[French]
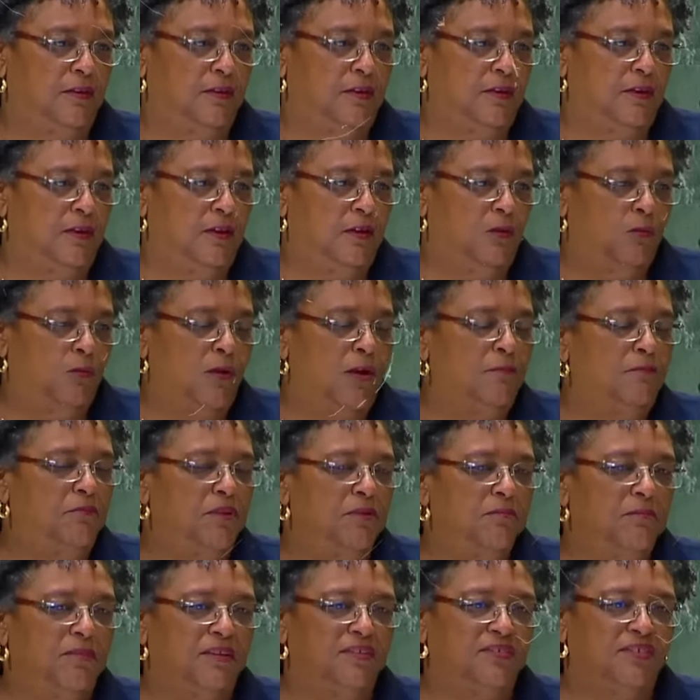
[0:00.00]
alors que
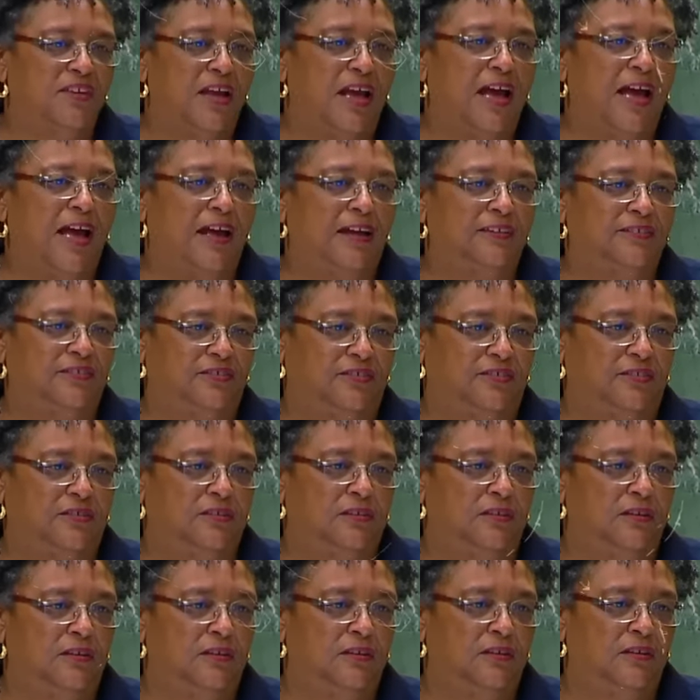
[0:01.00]
je me réjouis du jour où
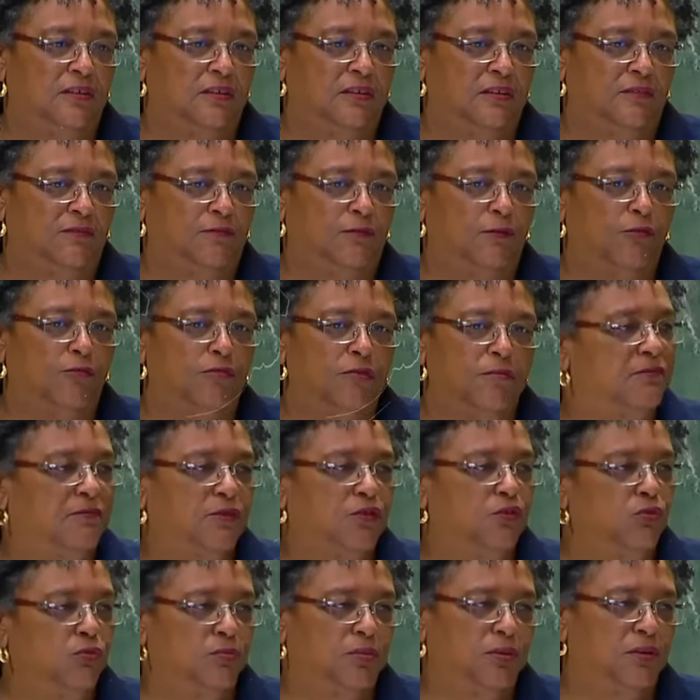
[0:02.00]
je n'aurai plus à le dire,
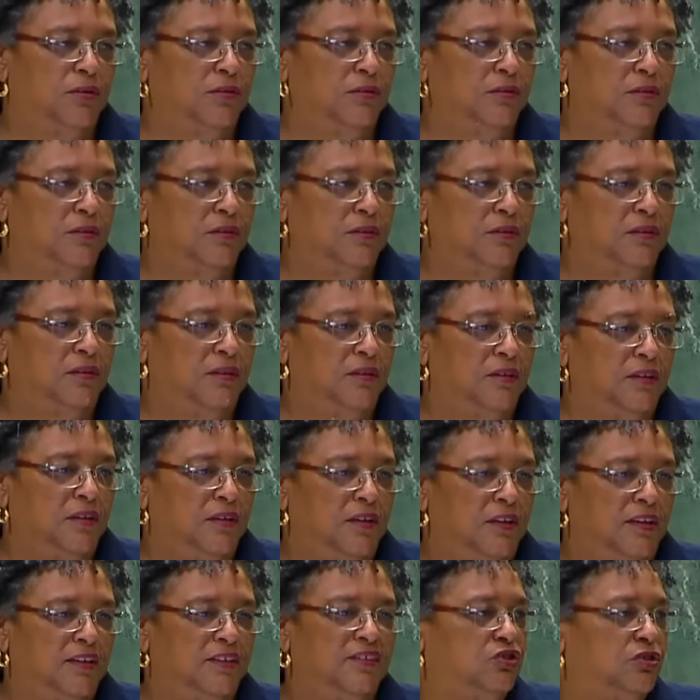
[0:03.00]
sans
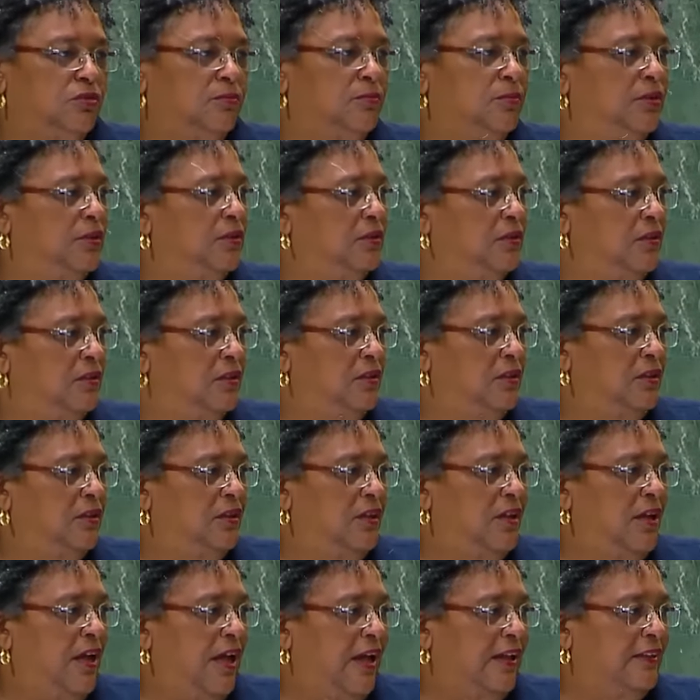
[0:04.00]
demander de soulager le
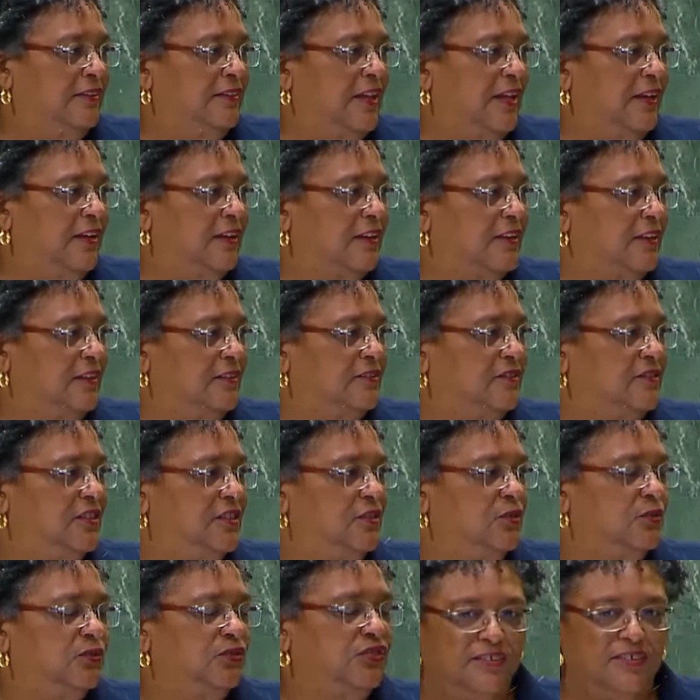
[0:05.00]
sort du peuple de
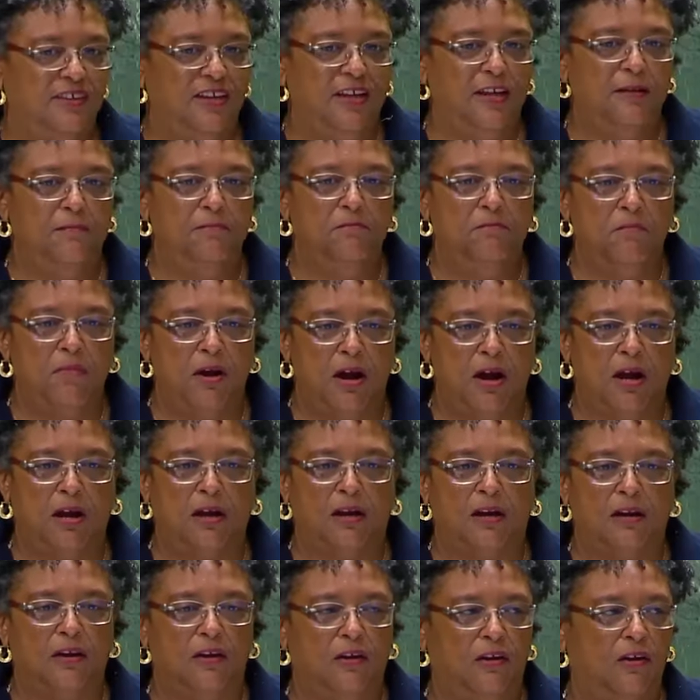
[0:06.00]
Cuba. Il est
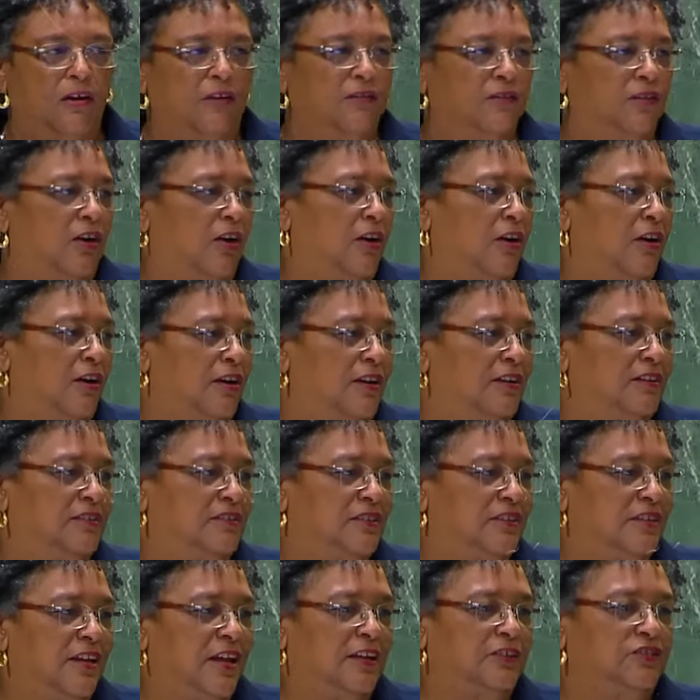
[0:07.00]

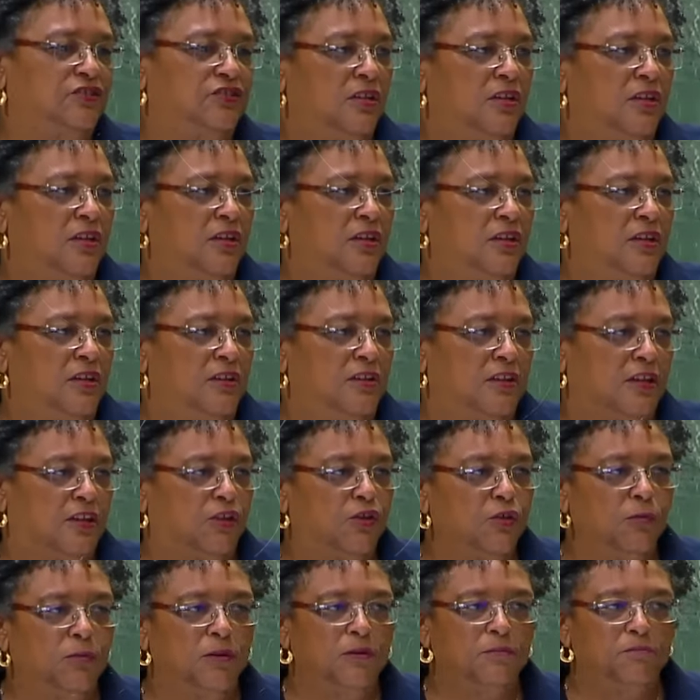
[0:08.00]
inimaginable que se
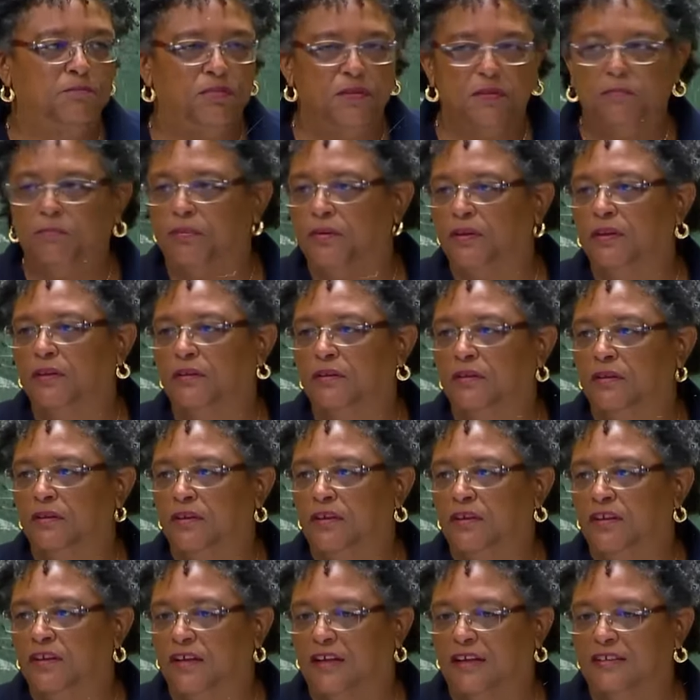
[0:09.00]
poursuive cette situation
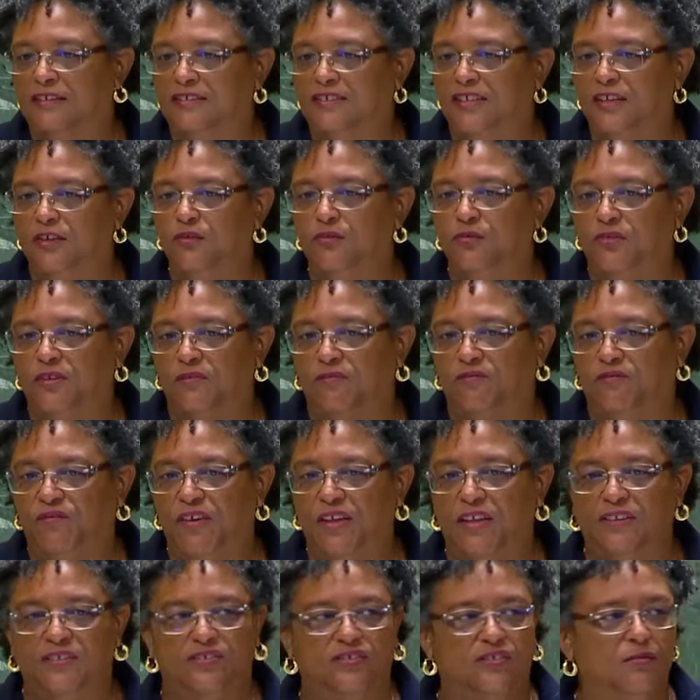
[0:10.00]
qui est une tâche sur la
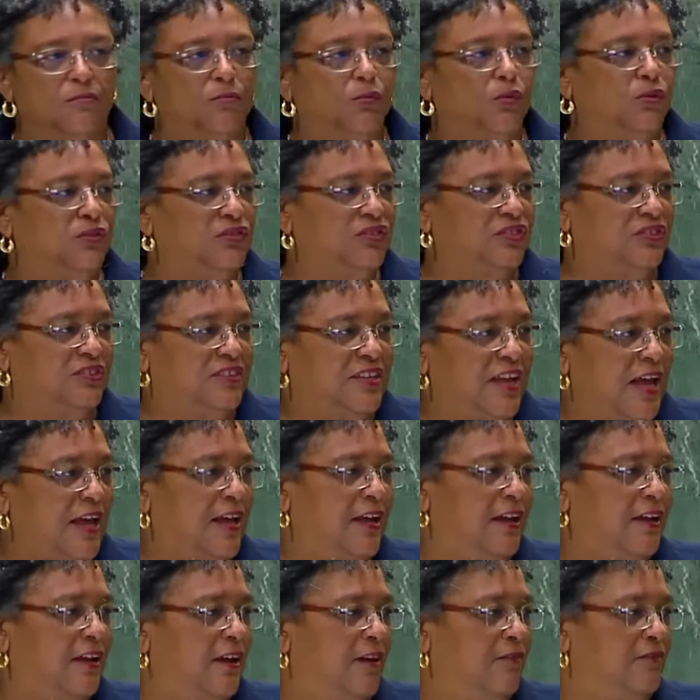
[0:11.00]
conscience internationale. Le peuple
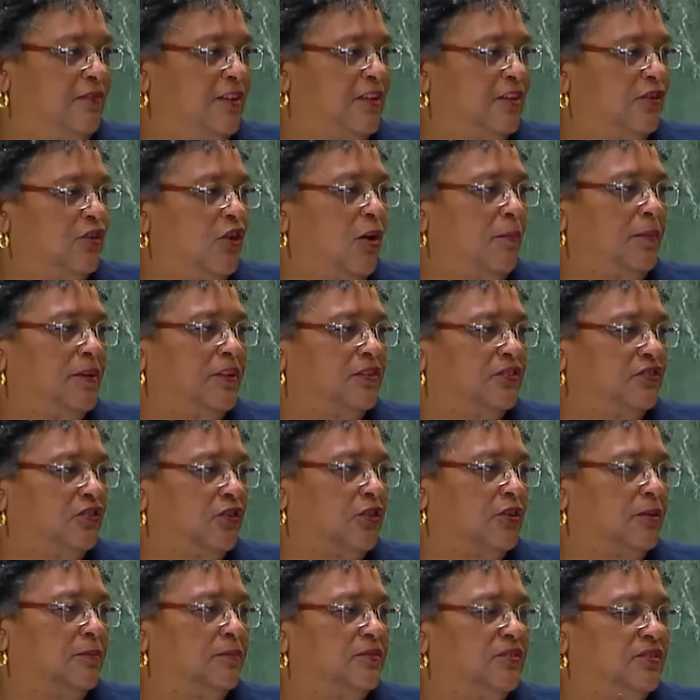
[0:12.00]
cubain reste
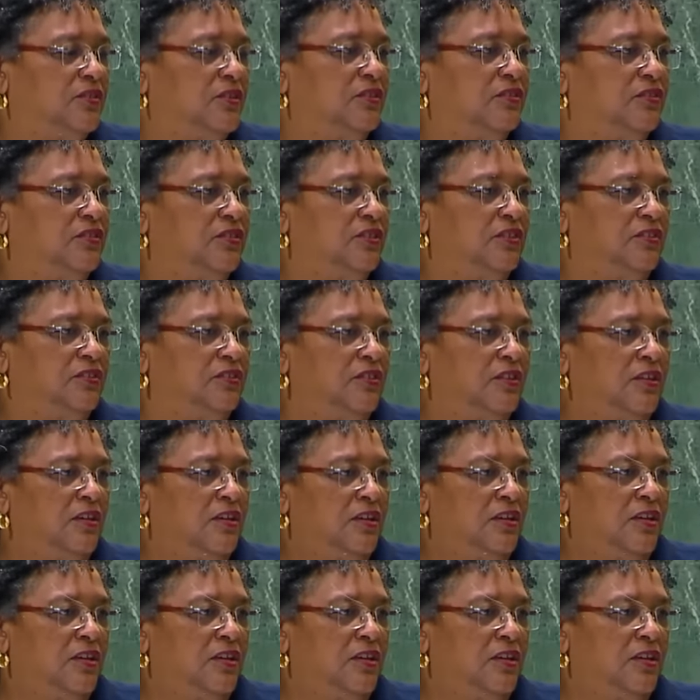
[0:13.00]
confronté aux